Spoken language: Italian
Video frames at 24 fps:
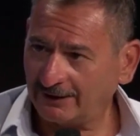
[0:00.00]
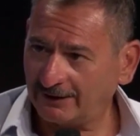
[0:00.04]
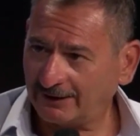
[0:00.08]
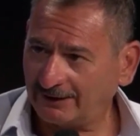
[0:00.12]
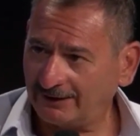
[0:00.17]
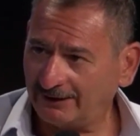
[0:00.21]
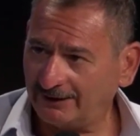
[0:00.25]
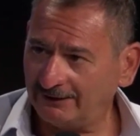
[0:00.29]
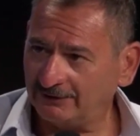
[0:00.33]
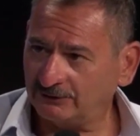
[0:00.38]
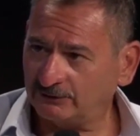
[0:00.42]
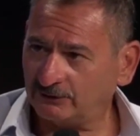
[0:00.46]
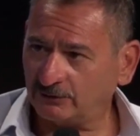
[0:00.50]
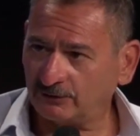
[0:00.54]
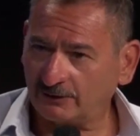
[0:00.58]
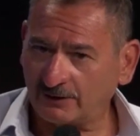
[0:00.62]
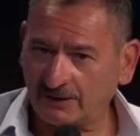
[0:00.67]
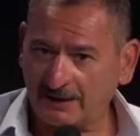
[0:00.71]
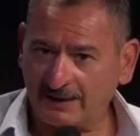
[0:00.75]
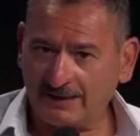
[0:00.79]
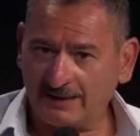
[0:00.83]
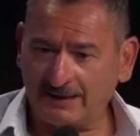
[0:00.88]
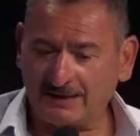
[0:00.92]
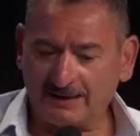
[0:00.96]
La
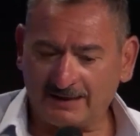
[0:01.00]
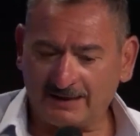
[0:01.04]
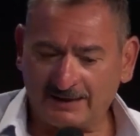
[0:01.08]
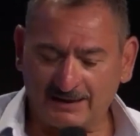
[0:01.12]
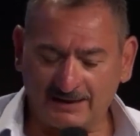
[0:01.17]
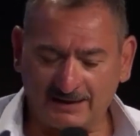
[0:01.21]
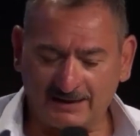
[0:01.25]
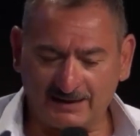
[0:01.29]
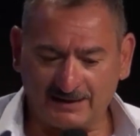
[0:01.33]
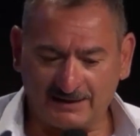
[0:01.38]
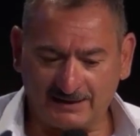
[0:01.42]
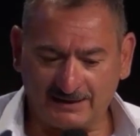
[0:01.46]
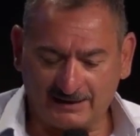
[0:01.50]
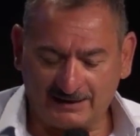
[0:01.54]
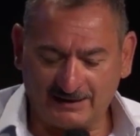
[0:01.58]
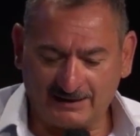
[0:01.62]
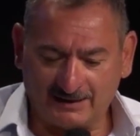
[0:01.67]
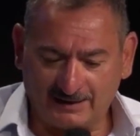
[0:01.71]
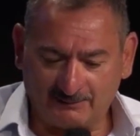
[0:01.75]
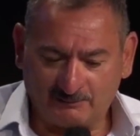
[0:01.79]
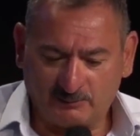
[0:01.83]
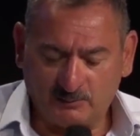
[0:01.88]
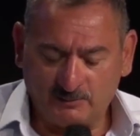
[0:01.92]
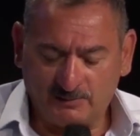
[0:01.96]
Clinton ha,
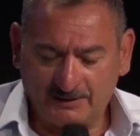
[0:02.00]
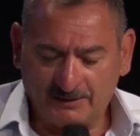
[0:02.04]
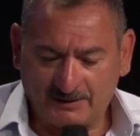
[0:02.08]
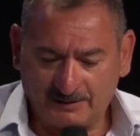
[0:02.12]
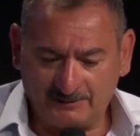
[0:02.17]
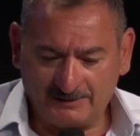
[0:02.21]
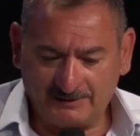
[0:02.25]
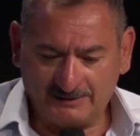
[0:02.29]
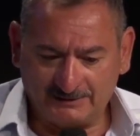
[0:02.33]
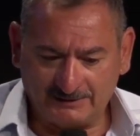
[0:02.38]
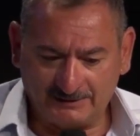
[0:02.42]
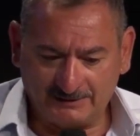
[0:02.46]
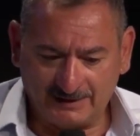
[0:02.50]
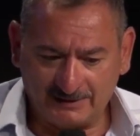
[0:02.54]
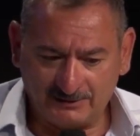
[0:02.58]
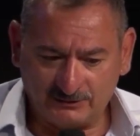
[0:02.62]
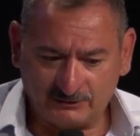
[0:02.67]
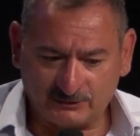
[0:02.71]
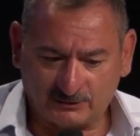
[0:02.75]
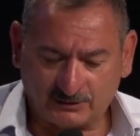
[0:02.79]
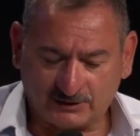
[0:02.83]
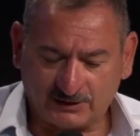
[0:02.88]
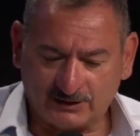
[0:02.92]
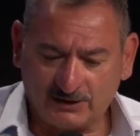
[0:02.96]
ha, pubblicamente
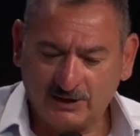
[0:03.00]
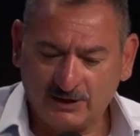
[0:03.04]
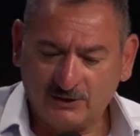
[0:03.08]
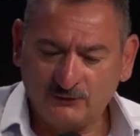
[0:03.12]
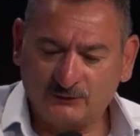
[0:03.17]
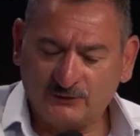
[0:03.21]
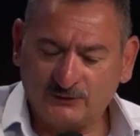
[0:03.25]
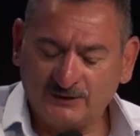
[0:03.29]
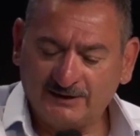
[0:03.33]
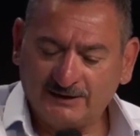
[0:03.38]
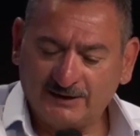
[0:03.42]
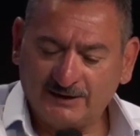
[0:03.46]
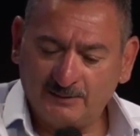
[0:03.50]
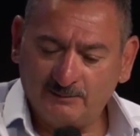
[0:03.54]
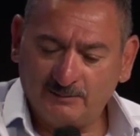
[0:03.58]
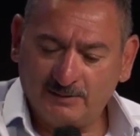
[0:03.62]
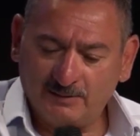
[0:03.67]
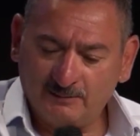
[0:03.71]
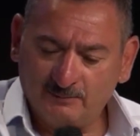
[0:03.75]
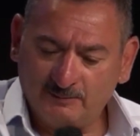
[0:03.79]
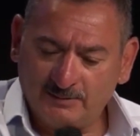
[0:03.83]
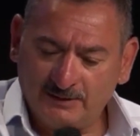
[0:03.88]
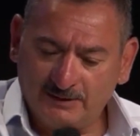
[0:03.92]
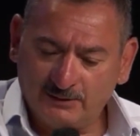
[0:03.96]
detto che finché
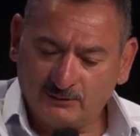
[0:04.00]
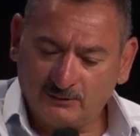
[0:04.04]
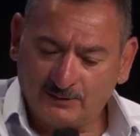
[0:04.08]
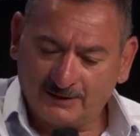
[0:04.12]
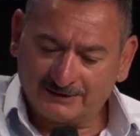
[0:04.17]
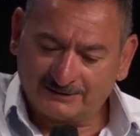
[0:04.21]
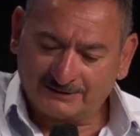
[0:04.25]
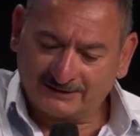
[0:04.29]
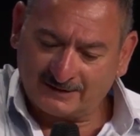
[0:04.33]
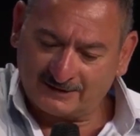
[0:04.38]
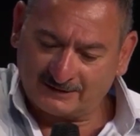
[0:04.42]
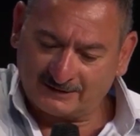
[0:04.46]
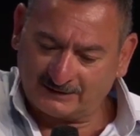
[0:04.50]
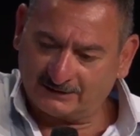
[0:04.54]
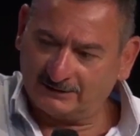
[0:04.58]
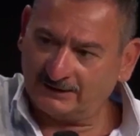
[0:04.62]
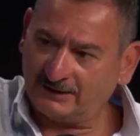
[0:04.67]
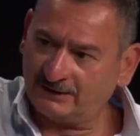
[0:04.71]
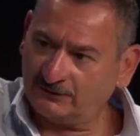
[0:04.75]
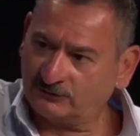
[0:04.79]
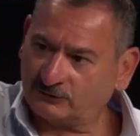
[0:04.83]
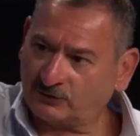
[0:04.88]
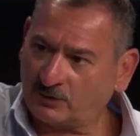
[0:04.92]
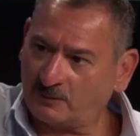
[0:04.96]
il bambino ha la
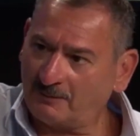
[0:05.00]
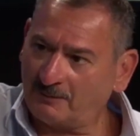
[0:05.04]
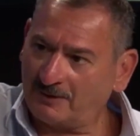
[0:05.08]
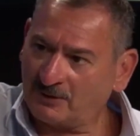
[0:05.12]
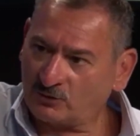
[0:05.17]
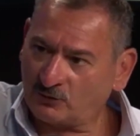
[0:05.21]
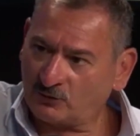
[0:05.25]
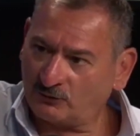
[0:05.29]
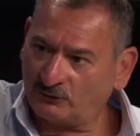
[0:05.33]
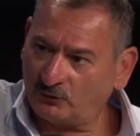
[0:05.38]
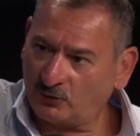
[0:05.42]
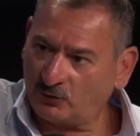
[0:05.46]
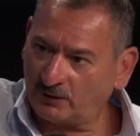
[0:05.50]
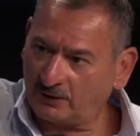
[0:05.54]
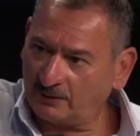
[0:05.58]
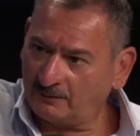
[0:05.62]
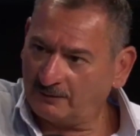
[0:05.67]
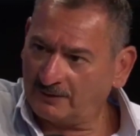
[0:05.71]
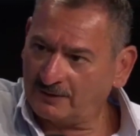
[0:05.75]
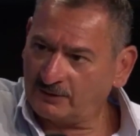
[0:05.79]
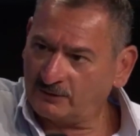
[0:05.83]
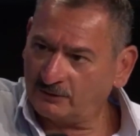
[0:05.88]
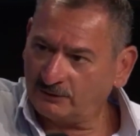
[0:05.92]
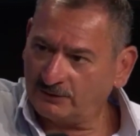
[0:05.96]
testa dentro e mezzo
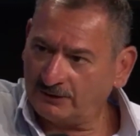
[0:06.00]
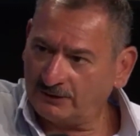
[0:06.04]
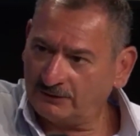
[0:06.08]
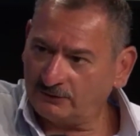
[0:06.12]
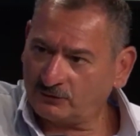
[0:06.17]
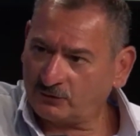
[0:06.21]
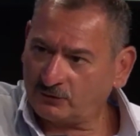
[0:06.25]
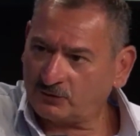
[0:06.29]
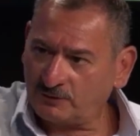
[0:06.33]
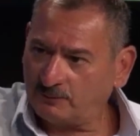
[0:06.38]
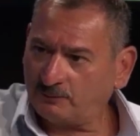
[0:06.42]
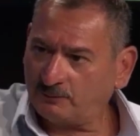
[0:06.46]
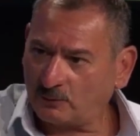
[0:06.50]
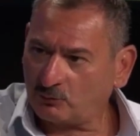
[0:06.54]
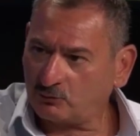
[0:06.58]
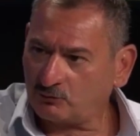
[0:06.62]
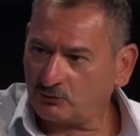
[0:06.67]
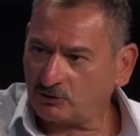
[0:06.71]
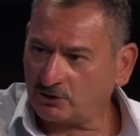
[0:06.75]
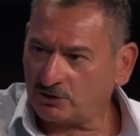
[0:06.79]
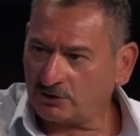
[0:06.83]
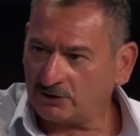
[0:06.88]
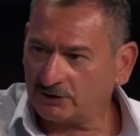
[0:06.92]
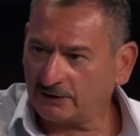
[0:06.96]
fuori e mezzo dentro si
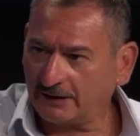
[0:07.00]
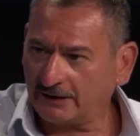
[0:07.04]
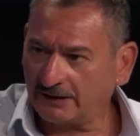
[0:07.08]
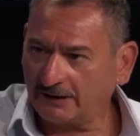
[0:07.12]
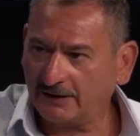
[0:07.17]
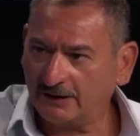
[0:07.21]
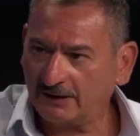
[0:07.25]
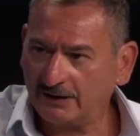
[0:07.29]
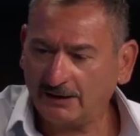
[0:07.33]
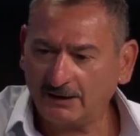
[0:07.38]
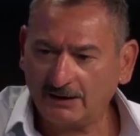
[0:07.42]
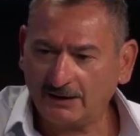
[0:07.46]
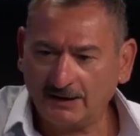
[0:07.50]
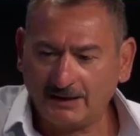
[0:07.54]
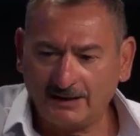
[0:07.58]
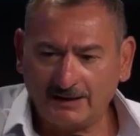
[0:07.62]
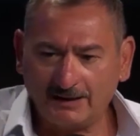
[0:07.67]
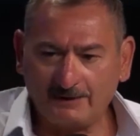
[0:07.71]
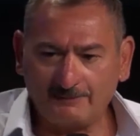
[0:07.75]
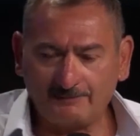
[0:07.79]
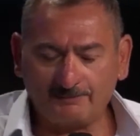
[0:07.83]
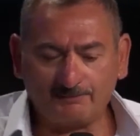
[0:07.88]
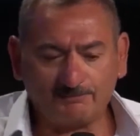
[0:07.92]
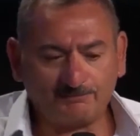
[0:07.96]
può uccidere.
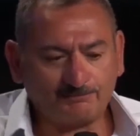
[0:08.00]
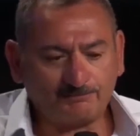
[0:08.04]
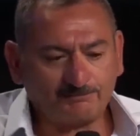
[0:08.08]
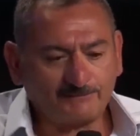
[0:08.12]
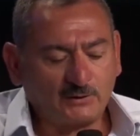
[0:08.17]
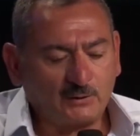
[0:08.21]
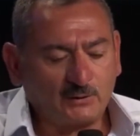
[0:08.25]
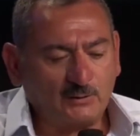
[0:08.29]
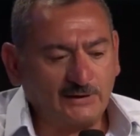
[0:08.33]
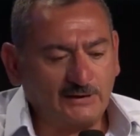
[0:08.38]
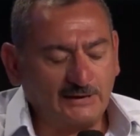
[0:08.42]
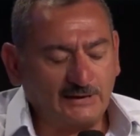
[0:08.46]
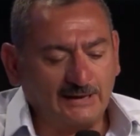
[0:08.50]
Bene, cioè...